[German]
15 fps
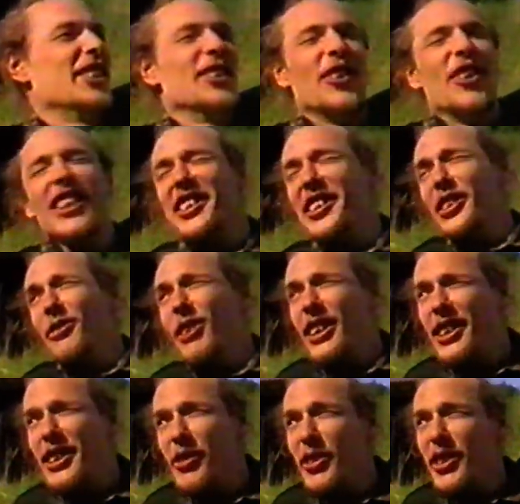eine neue
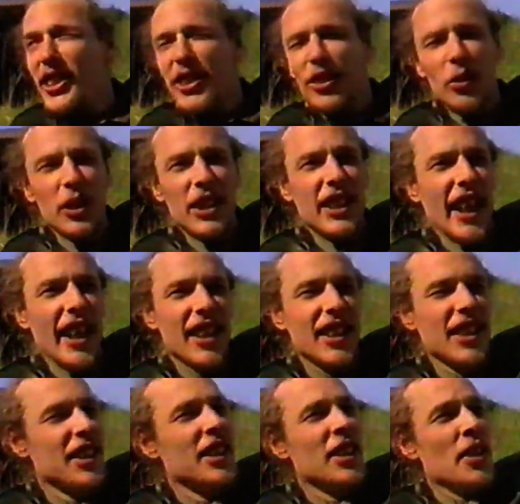Situation sich
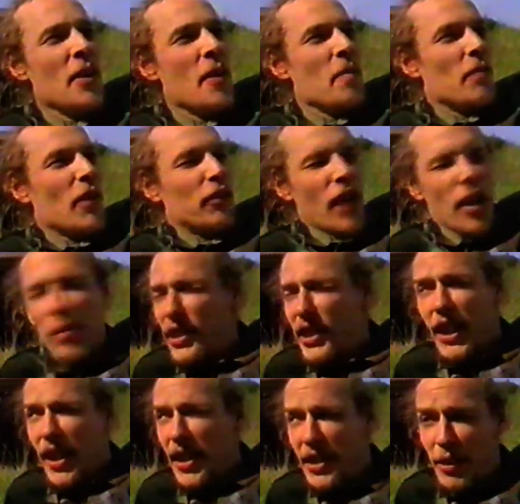durchdenken. Und auf einmal ist
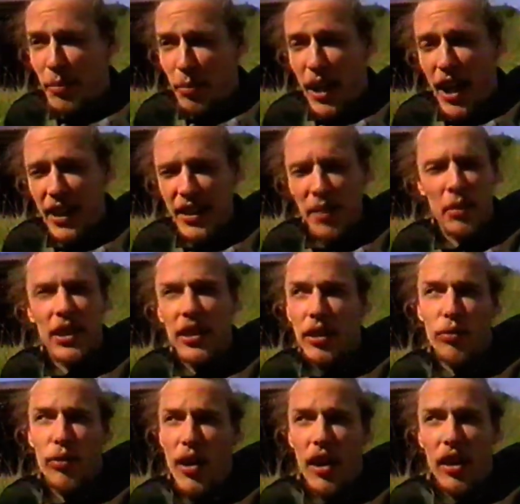der ganze Plan, den man
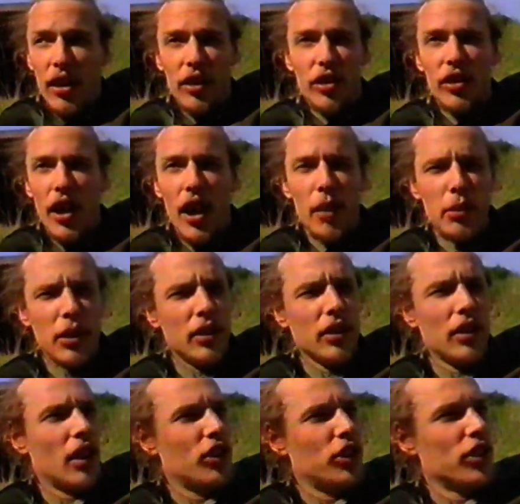sich vorher
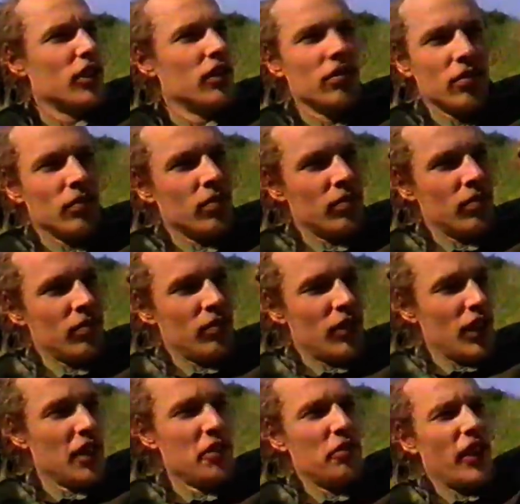ausgearbeitet hat, schon
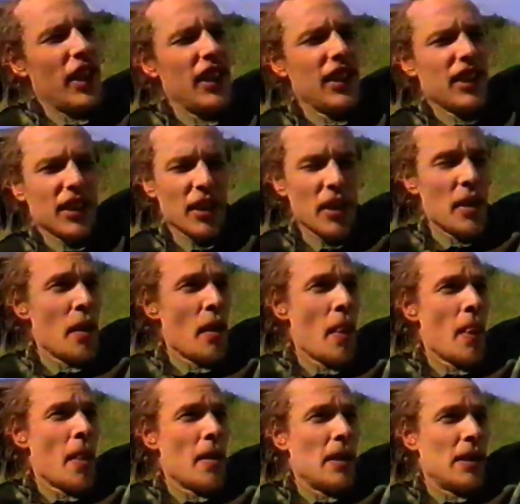hinfällig.
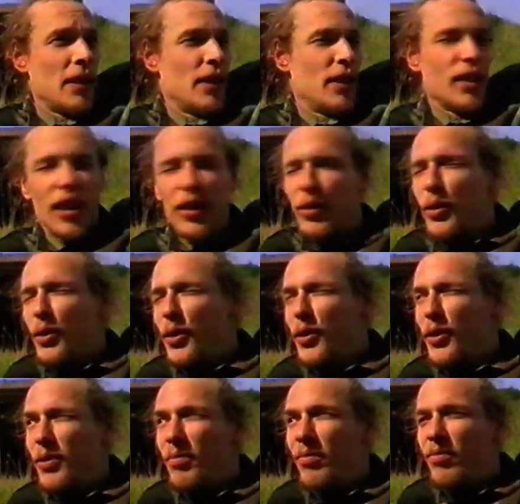
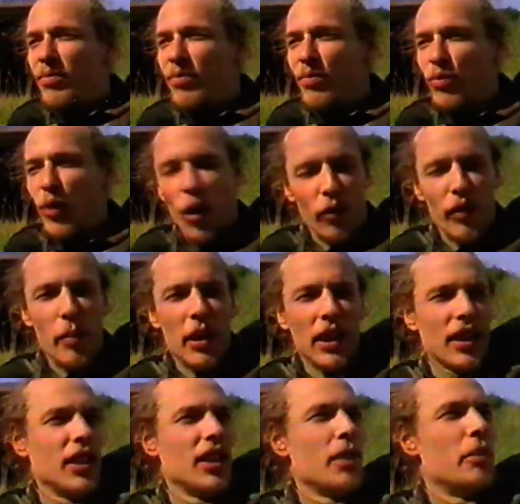Also ja, wenn man
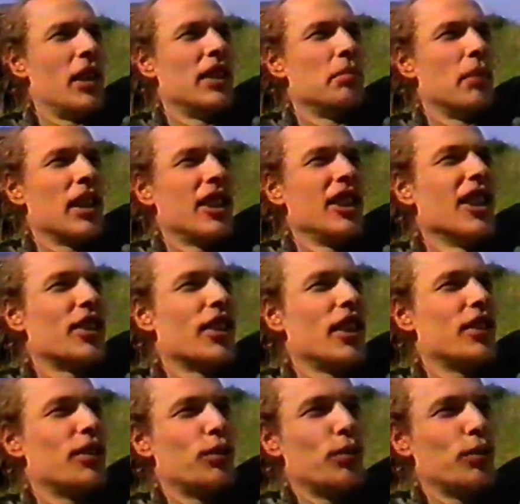dann jemanden markiert
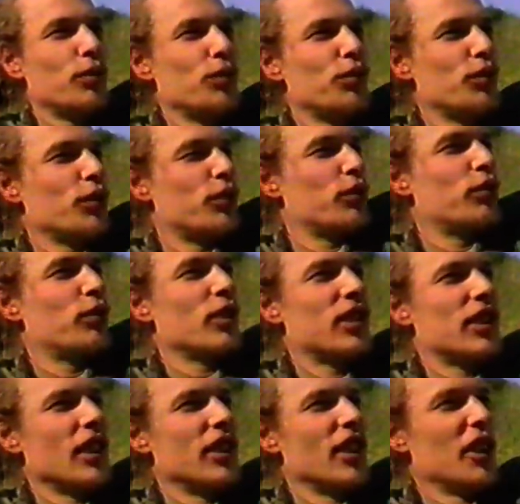hat, das
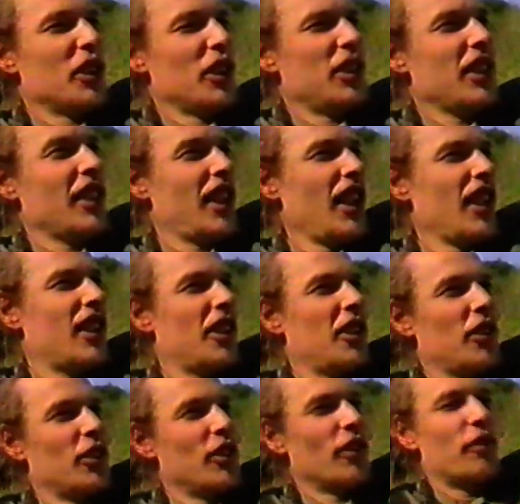ist dann der dritte Kick.
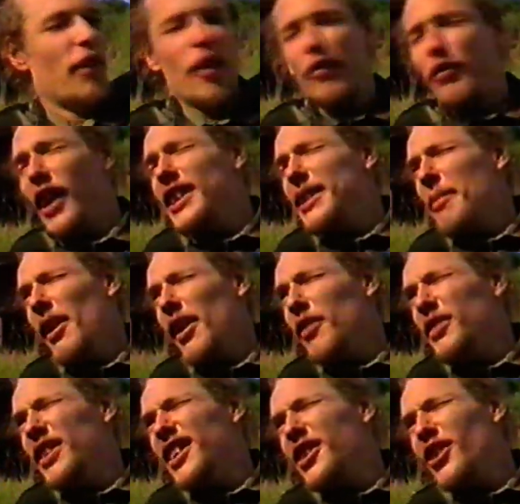Und falls man
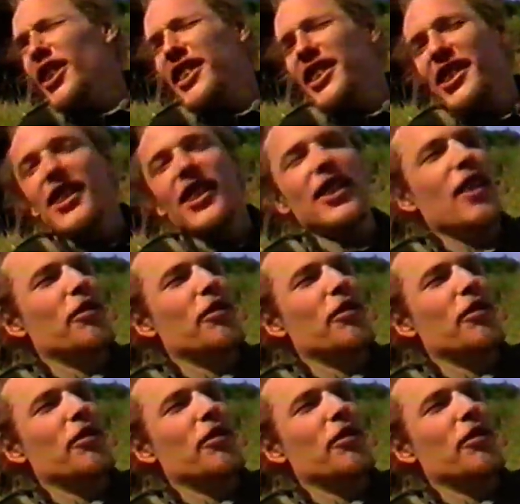gewinnen sollte, ist dann